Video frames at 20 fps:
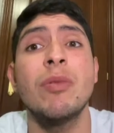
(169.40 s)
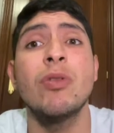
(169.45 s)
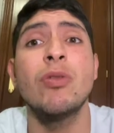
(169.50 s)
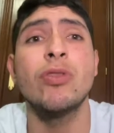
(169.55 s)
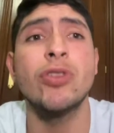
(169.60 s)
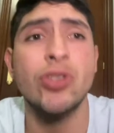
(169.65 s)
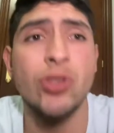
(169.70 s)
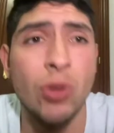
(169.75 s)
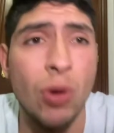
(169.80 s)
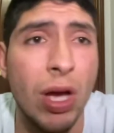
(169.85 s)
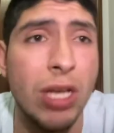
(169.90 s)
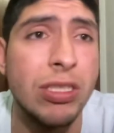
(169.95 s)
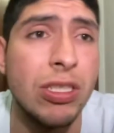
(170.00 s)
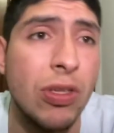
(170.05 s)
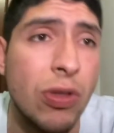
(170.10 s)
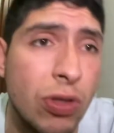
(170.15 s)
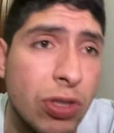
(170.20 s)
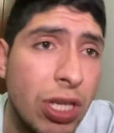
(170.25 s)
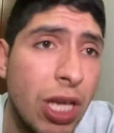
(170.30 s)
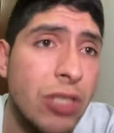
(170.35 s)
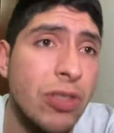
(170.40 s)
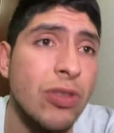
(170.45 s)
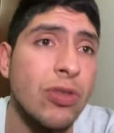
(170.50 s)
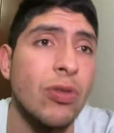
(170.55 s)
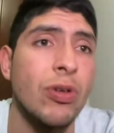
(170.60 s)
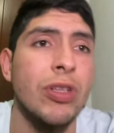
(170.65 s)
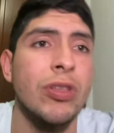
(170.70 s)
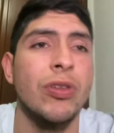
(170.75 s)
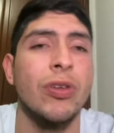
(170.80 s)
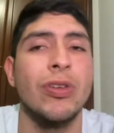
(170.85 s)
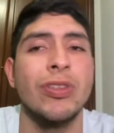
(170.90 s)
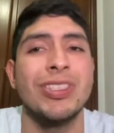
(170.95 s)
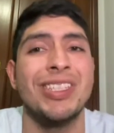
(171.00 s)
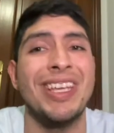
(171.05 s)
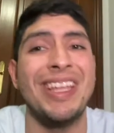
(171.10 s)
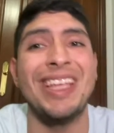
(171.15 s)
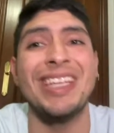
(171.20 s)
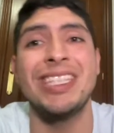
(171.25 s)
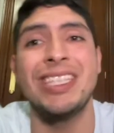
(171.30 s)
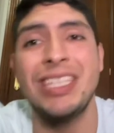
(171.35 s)
gustó hace dos años cuando
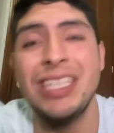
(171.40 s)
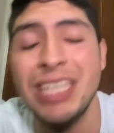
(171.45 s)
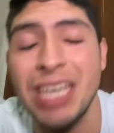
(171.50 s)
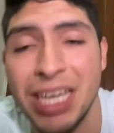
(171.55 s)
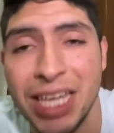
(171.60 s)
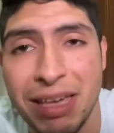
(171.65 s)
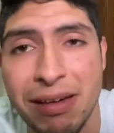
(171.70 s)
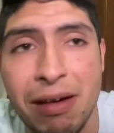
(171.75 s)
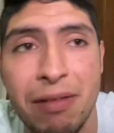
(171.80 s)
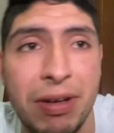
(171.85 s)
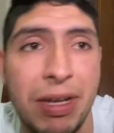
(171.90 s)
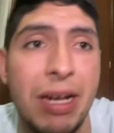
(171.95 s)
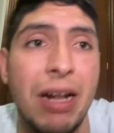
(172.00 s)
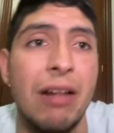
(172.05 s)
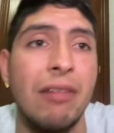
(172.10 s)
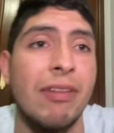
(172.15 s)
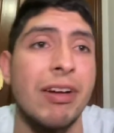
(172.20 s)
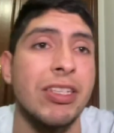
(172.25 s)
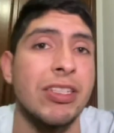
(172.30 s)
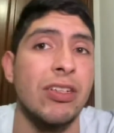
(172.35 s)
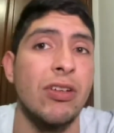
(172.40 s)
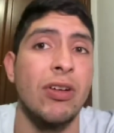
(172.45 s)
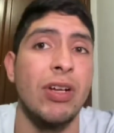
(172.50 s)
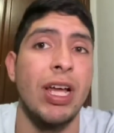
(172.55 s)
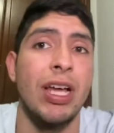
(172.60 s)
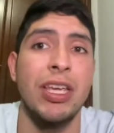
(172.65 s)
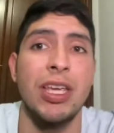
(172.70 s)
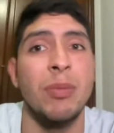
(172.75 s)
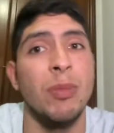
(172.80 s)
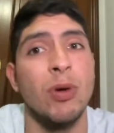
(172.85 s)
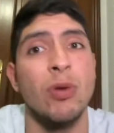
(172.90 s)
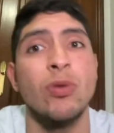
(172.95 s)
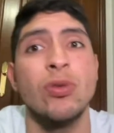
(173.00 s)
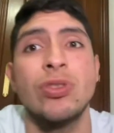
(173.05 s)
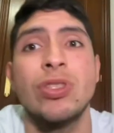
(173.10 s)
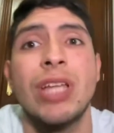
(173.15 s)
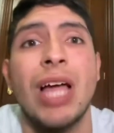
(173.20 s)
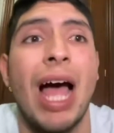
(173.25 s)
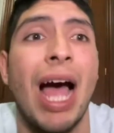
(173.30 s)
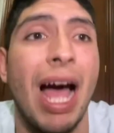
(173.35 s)
se decía que iba a venir al Barcelona y me
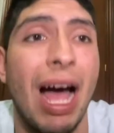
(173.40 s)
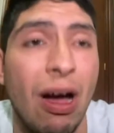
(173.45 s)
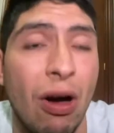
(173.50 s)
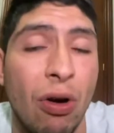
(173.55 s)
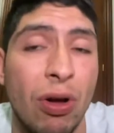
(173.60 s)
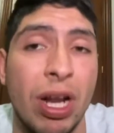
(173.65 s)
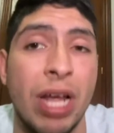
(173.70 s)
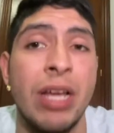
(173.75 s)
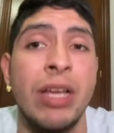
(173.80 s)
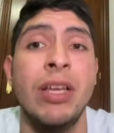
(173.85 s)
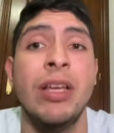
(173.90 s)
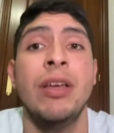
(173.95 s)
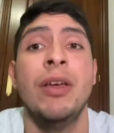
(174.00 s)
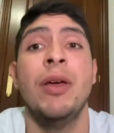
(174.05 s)
gusta ahora.